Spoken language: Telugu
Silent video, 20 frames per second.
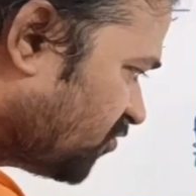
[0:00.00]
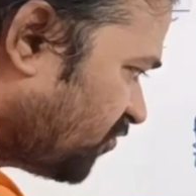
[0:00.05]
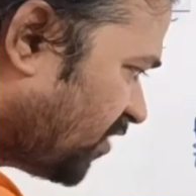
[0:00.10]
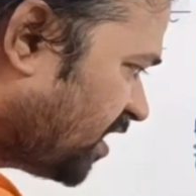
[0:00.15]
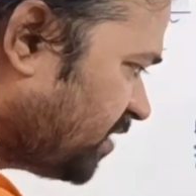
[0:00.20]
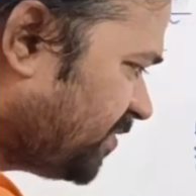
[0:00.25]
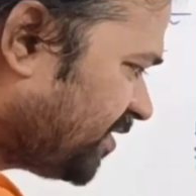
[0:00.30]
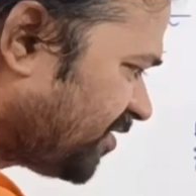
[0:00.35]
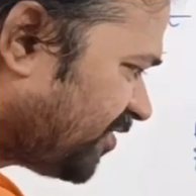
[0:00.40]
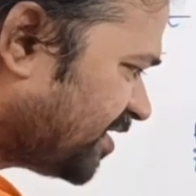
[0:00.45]

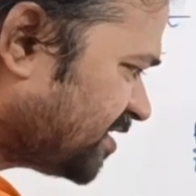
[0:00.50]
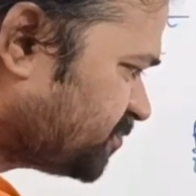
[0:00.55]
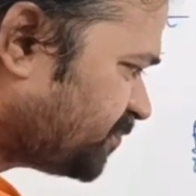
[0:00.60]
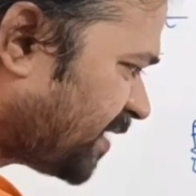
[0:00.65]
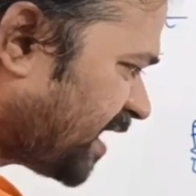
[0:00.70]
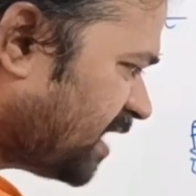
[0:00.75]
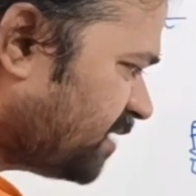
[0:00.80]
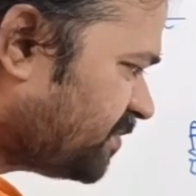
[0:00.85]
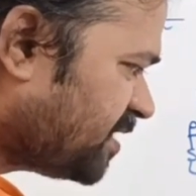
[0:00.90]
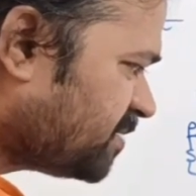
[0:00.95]
వై బికాస్
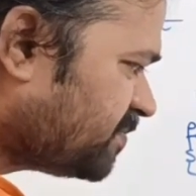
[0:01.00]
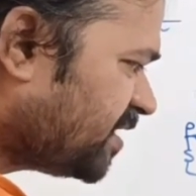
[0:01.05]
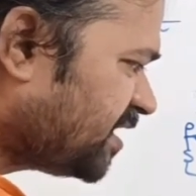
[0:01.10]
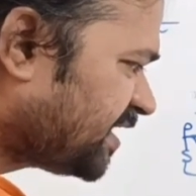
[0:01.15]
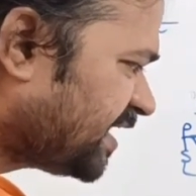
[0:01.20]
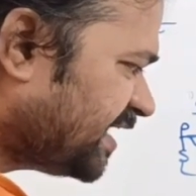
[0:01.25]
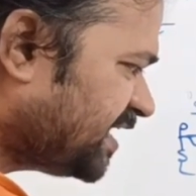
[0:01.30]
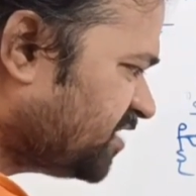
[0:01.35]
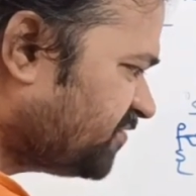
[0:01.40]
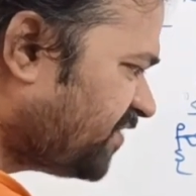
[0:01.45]
ప్రైమ్
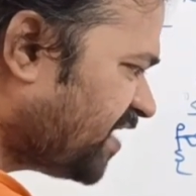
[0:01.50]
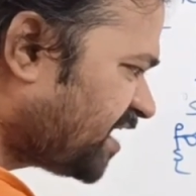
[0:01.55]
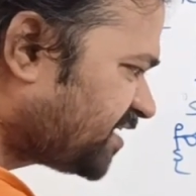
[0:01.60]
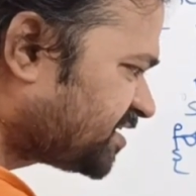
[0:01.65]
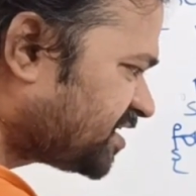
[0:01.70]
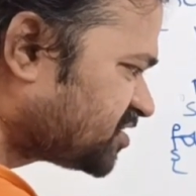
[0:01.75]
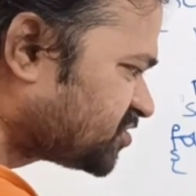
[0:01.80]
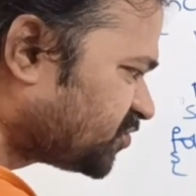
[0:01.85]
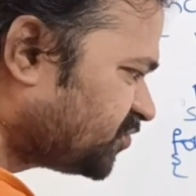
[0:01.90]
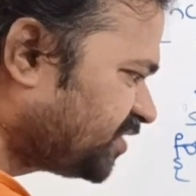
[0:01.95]
నెంబర్కి ఎన్ని
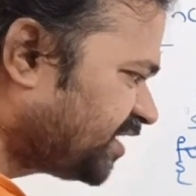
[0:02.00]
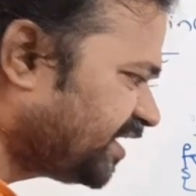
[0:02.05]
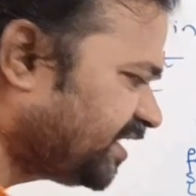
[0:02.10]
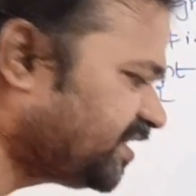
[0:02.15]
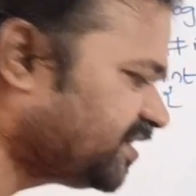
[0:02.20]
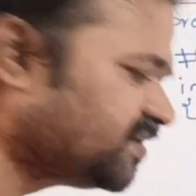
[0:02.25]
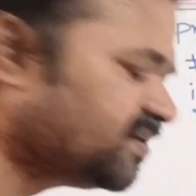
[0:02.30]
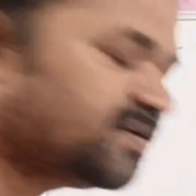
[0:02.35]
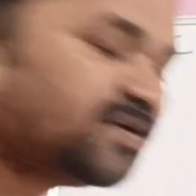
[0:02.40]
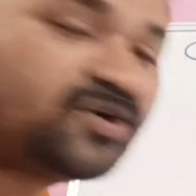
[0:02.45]
ఫ్యాక్టర్స్
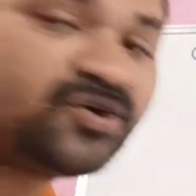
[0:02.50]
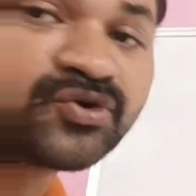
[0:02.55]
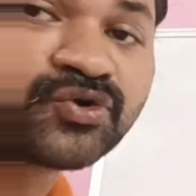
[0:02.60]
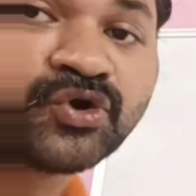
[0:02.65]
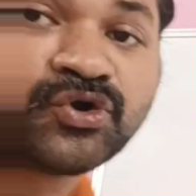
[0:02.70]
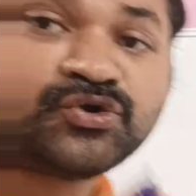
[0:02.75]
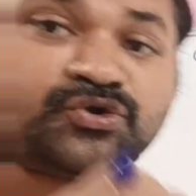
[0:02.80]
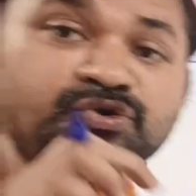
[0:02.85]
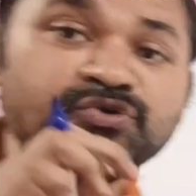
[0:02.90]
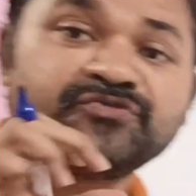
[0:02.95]
ఉంటాయి
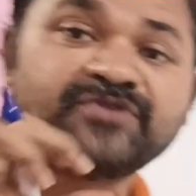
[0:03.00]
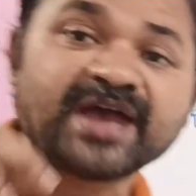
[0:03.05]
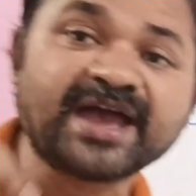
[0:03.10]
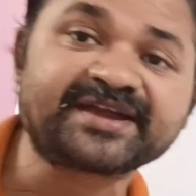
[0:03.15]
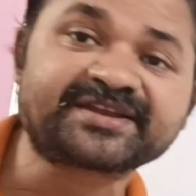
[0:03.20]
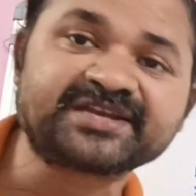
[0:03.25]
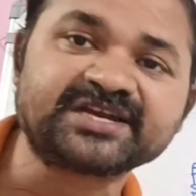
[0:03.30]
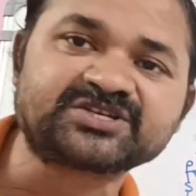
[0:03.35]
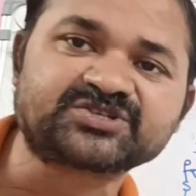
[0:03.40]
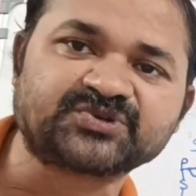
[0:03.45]
రెండు
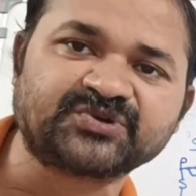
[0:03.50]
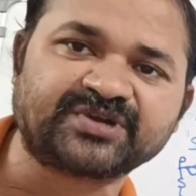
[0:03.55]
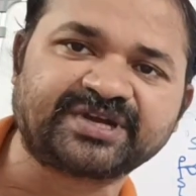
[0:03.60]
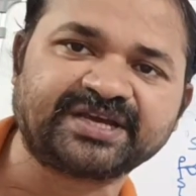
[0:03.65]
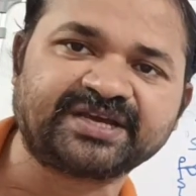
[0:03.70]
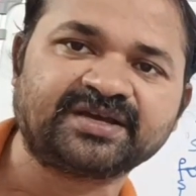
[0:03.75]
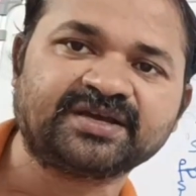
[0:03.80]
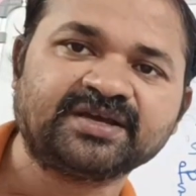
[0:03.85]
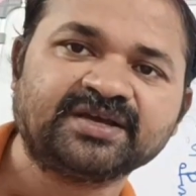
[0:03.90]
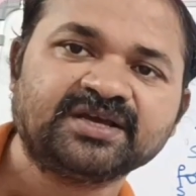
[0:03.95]
ఫ్యాక్టర్స్
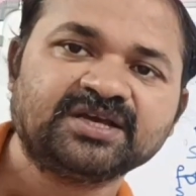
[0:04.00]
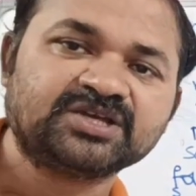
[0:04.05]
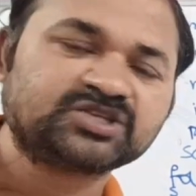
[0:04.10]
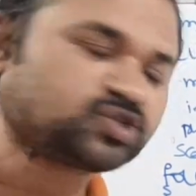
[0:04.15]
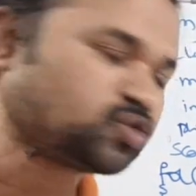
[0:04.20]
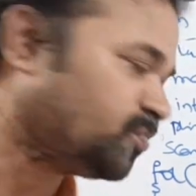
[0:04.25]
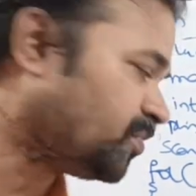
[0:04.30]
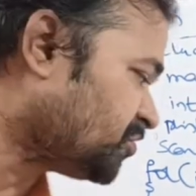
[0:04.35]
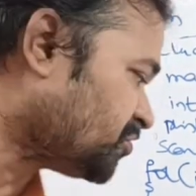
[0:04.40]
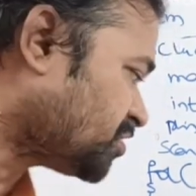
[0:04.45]
ఉంటాయి
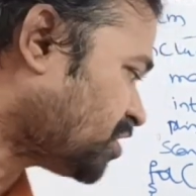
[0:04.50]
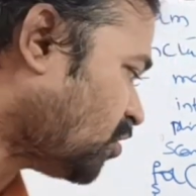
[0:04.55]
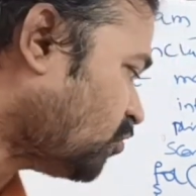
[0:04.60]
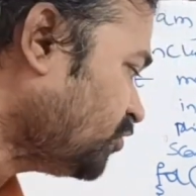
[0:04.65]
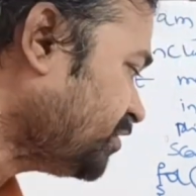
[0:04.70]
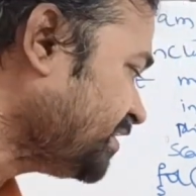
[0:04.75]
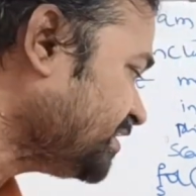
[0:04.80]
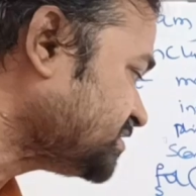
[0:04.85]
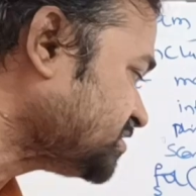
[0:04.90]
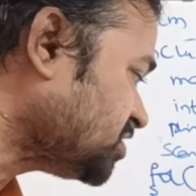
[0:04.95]
సో మనం
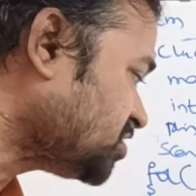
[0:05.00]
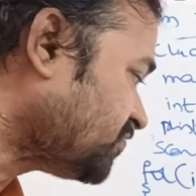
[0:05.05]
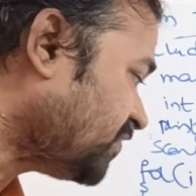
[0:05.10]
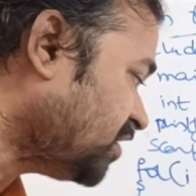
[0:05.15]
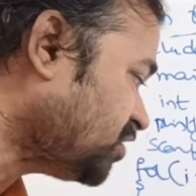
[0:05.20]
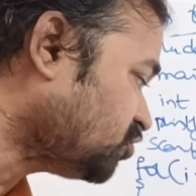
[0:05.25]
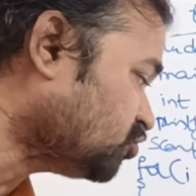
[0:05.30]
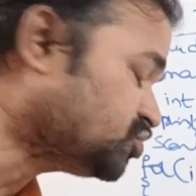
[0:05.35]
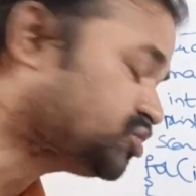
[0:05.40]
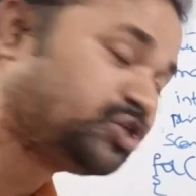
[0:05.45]
కౌంట్ ఈజ్
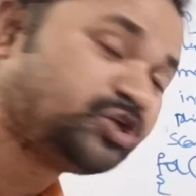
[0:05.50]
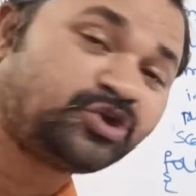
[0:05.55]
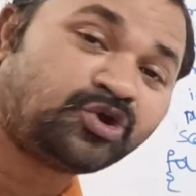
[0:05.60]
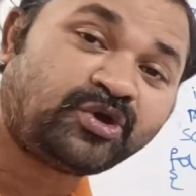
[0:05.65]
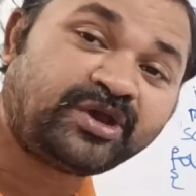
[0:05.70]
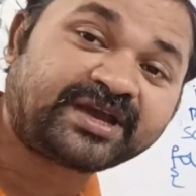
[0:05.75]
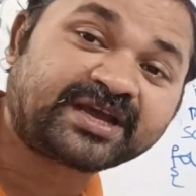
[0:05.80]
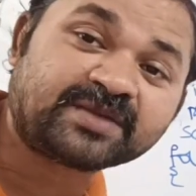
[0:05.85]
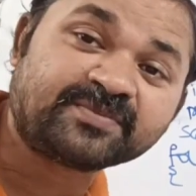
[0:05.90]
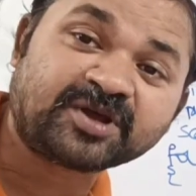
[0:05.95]
ఈక్వల్ టు జీరో
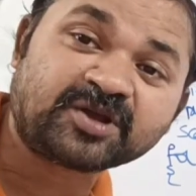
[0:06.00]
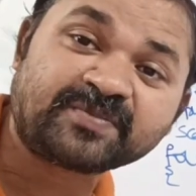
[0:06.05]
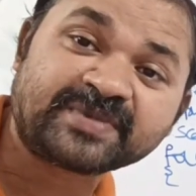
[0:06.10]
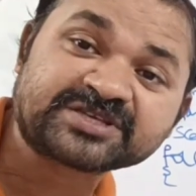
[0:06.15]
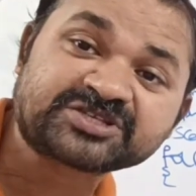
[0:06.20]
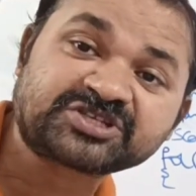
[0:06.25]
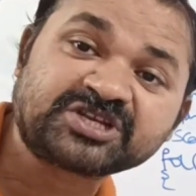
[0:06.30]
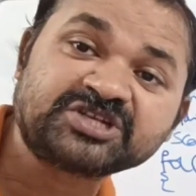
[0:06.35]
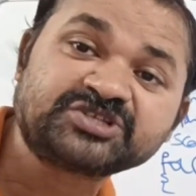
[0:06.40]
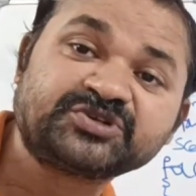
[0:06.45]
ఇక్కడ మనం
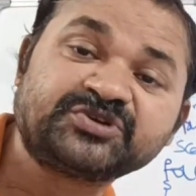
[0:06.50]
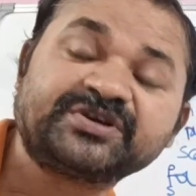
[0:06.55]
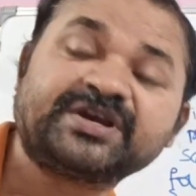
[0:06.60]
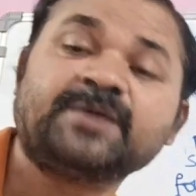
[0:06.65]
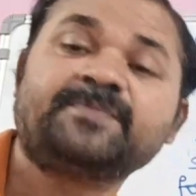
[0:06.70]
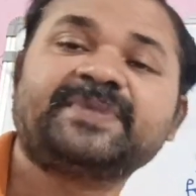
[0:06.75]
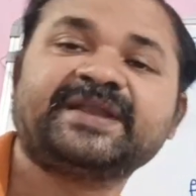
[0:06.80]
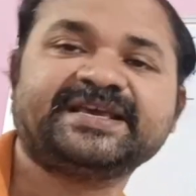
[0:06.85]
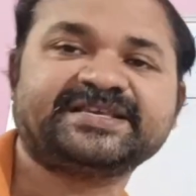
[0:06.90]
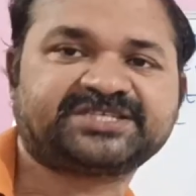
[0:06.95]
మస్ట్ అండ్
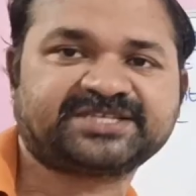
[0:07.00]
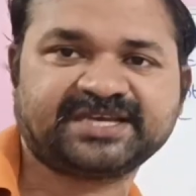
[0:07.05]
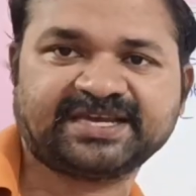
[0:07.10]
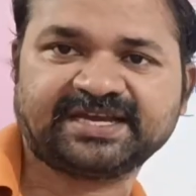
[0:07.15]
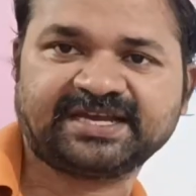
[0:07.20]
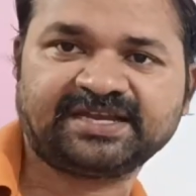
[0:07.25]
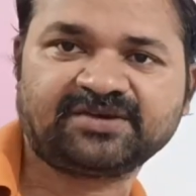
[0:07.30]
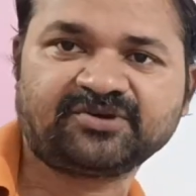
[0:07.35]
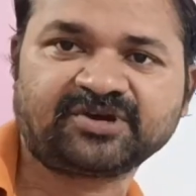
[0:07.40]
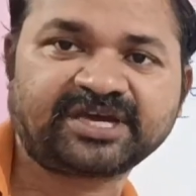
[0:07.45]
షుడ్గా ప్లేస్
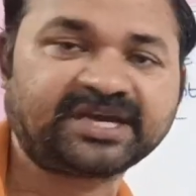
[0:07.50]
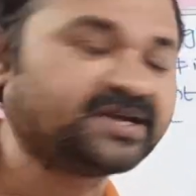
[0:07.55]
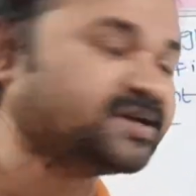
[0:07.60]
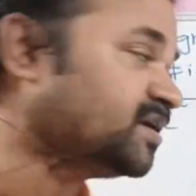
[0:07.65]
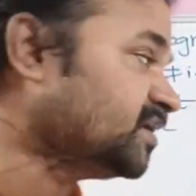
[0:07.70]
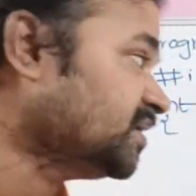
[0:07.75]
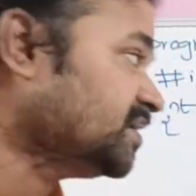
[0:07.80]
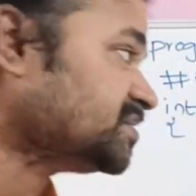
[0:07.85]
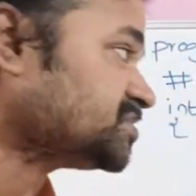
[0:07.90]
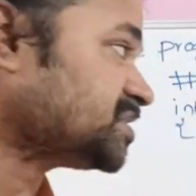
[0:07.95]
చేయాలి ఓకే
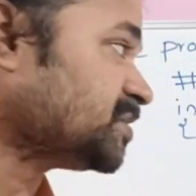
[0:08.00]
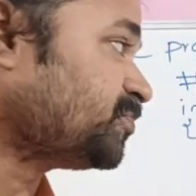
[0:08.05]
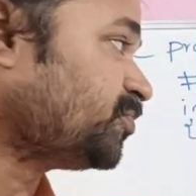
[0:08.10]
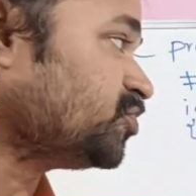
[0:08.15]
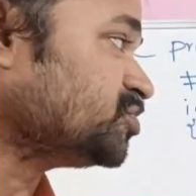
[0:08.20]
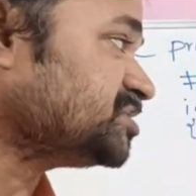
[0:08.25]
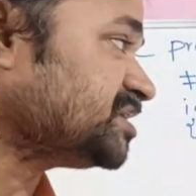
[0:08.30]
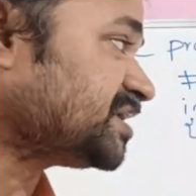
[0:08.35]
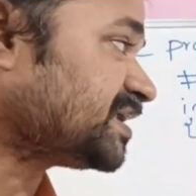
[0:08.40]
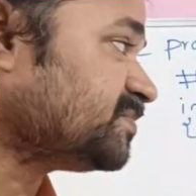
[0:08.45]

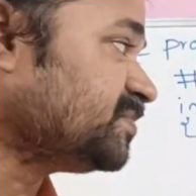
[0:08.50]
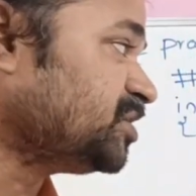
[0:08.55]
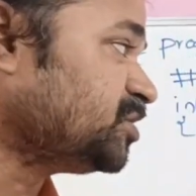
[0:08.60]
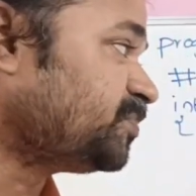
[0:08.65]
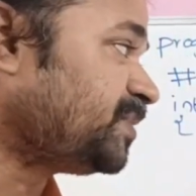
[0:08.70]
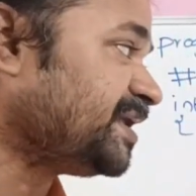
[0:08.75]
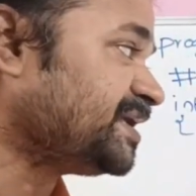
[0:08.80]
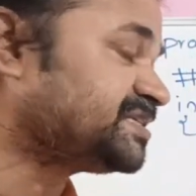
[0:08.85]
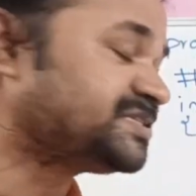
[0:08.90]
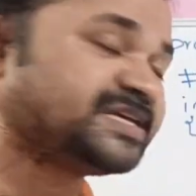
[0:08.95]
సపోజ్ ఇక్కడ
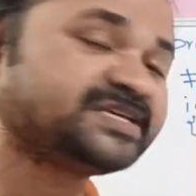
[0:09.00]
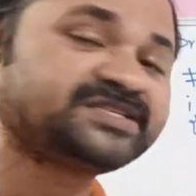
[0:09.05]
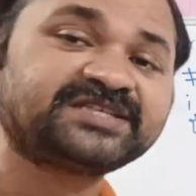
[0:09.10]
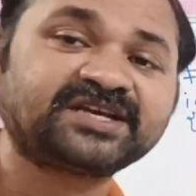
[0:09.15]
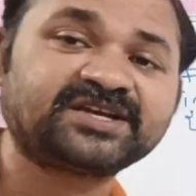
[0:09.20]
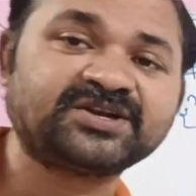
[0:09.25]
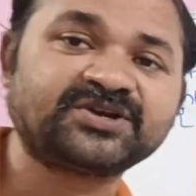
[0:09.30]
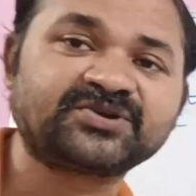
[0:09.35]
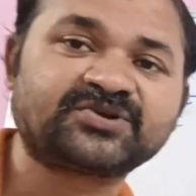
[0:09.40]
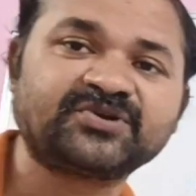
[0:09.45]
మీరు ప్లేస్
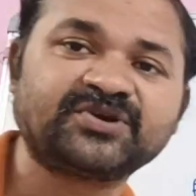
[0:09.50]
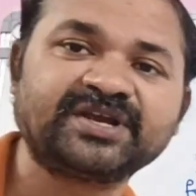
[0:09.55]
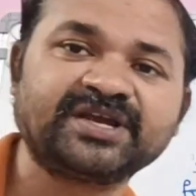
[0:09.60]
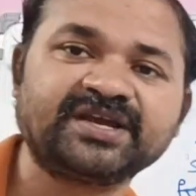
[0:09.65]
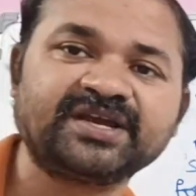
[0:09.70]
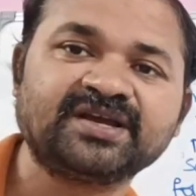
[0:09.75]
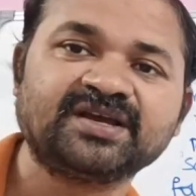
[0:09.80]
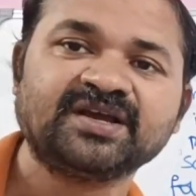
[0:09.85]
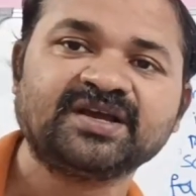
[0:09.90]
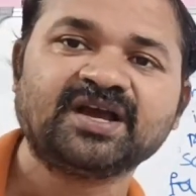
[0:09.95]
చేశారనుకోండి